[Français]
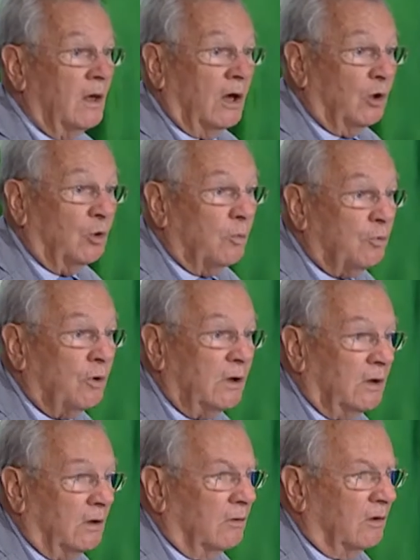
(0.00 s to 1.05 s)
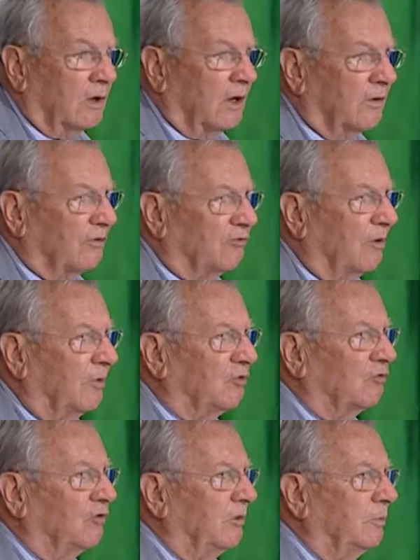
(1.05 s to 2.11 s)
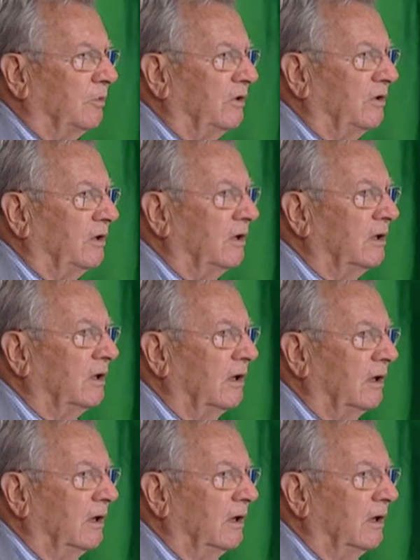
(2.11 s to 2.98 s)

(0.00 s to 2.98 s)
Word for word: Et depuis, euh, l'Iran n'a jamais changé de politique